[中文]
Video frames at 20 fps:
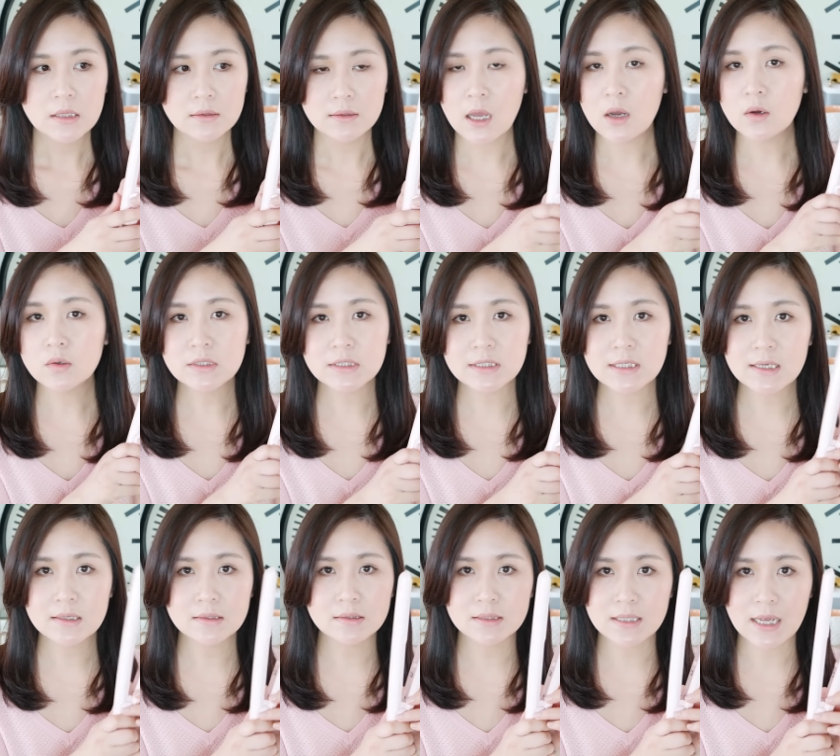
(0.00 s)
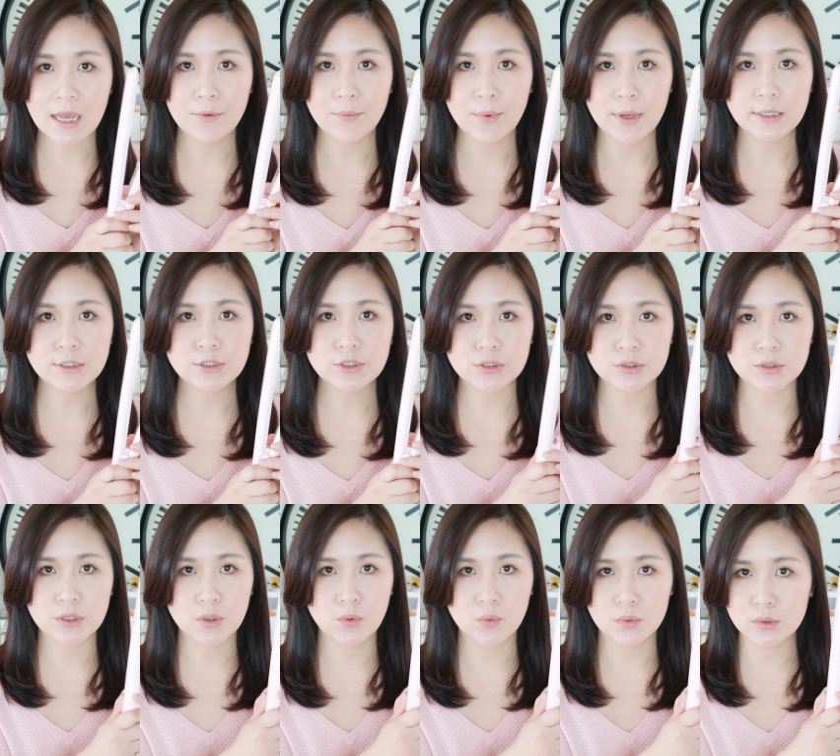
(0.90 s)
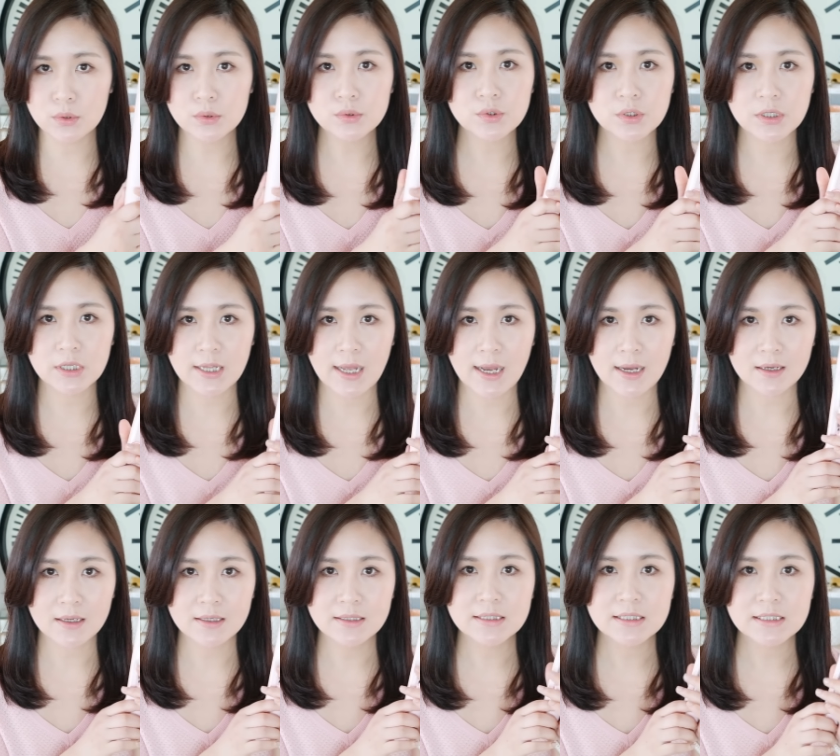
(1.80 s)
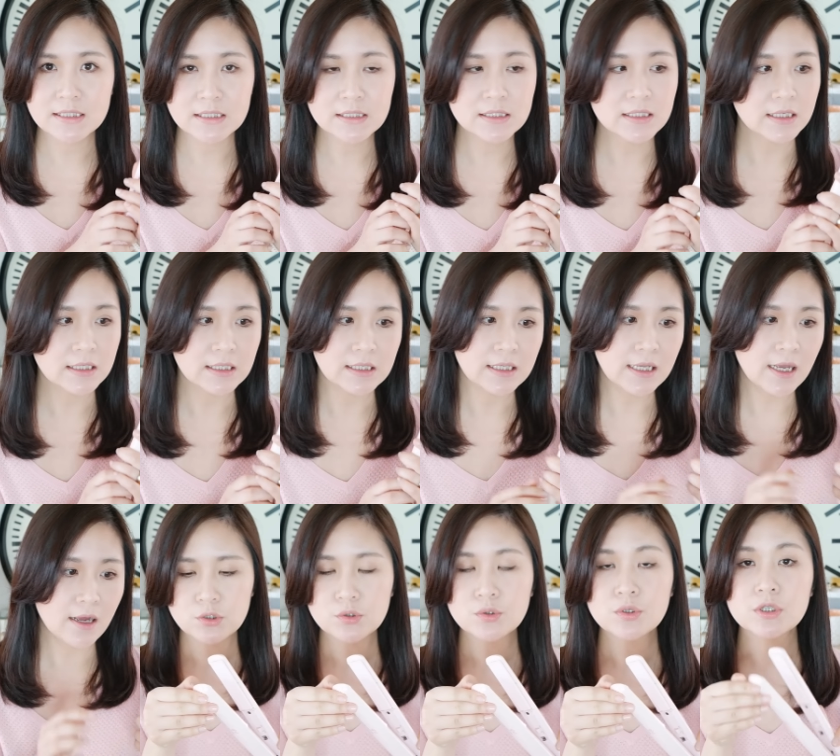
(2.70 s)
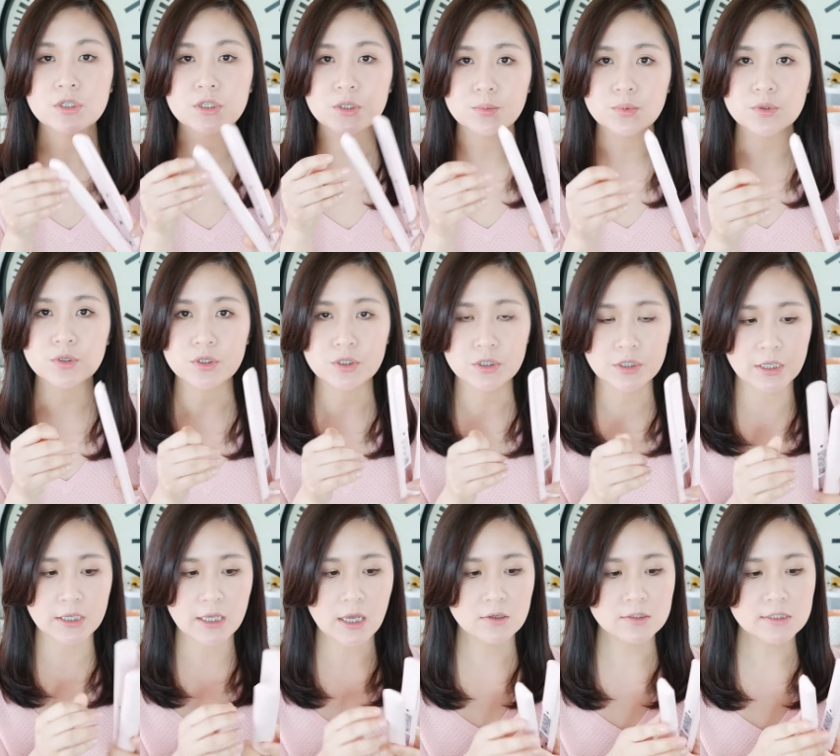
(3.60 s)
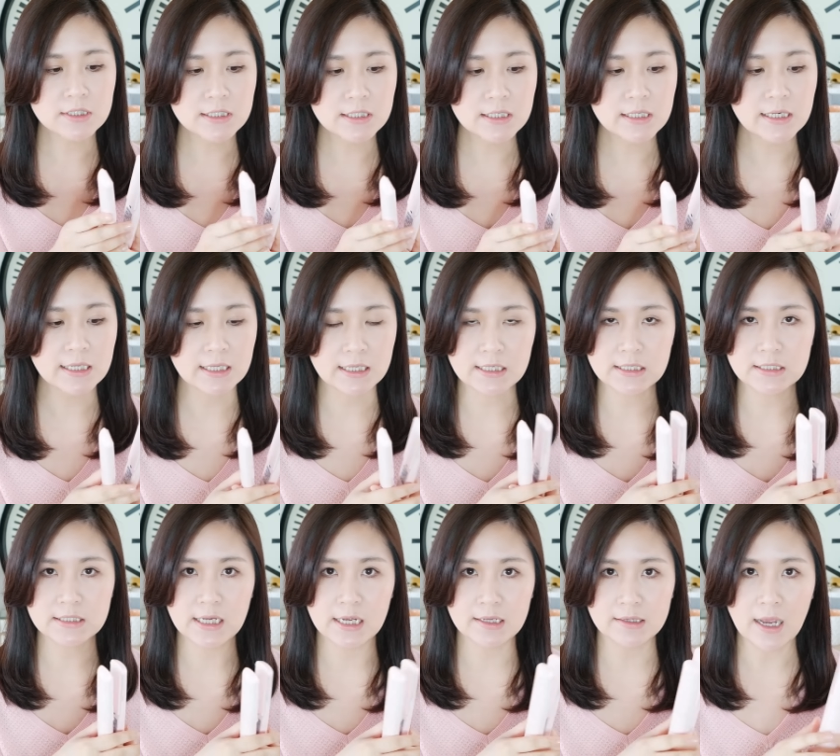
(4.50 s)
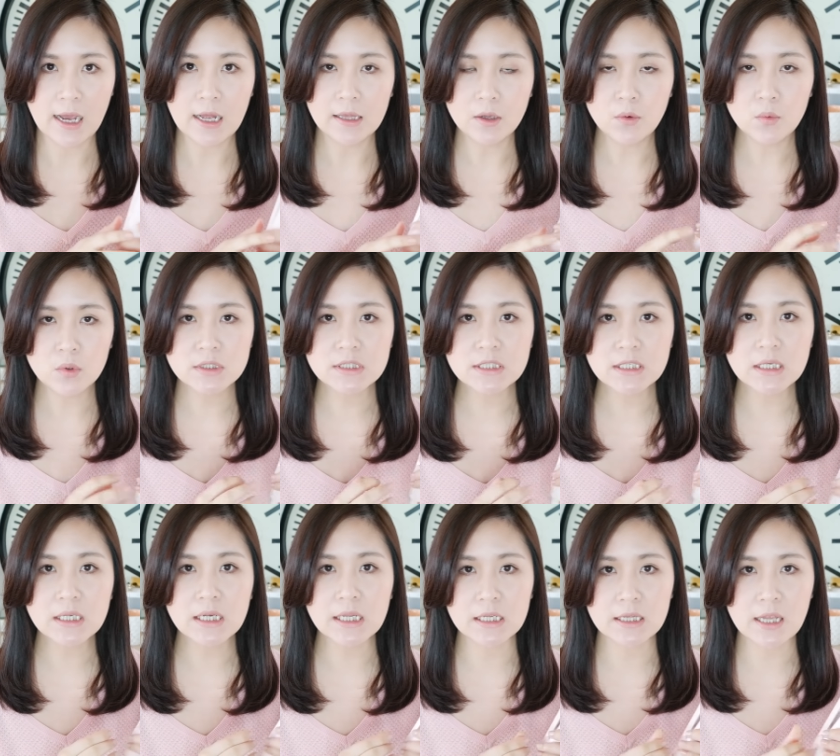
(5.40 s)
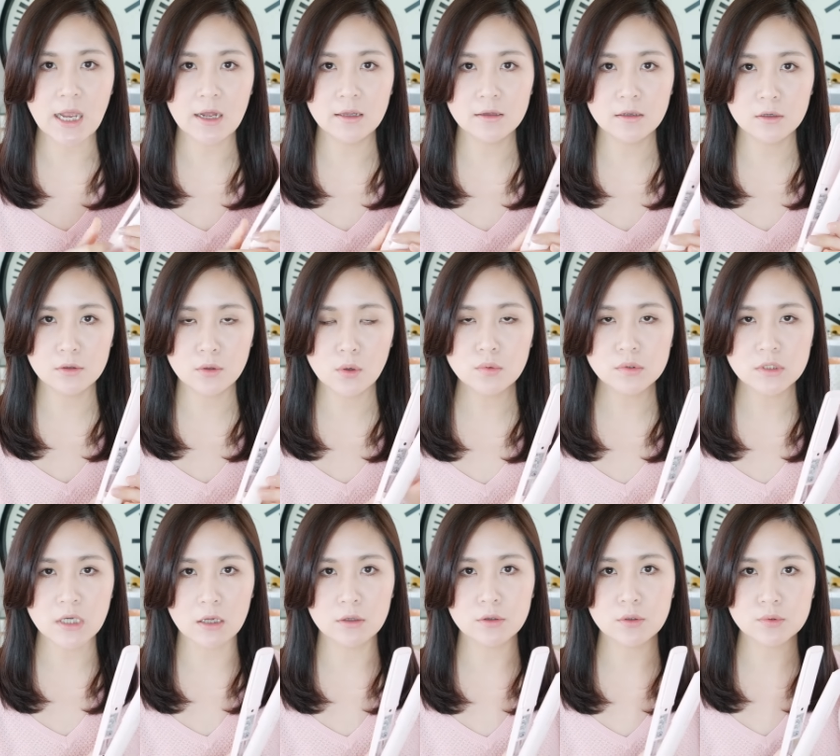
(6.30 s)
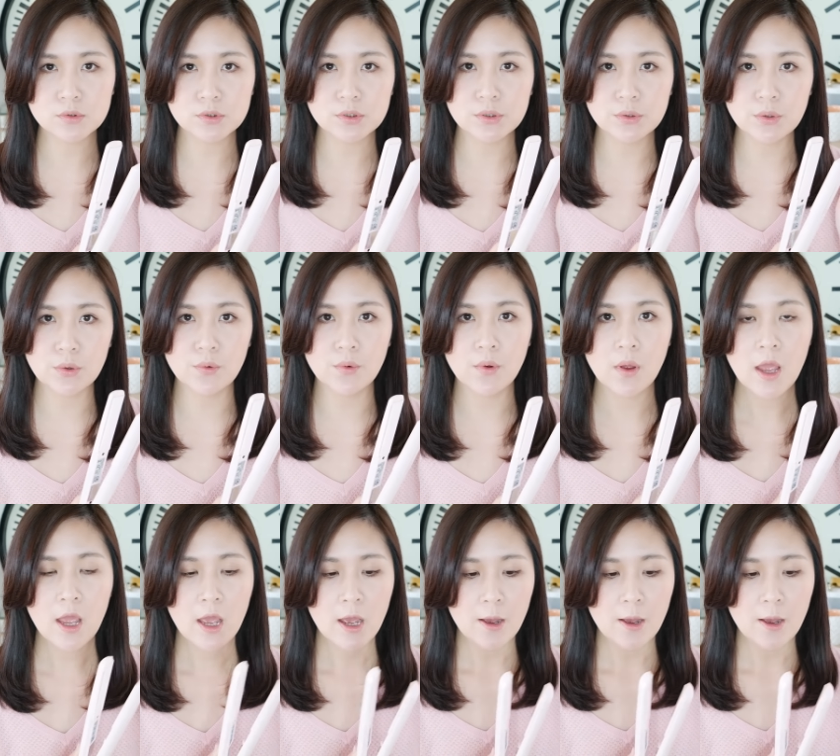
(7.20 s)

到现在为止呢，我都觉得它跟新的一样，就是时不时呢要清理一下它。那我清理它呢，通常都是用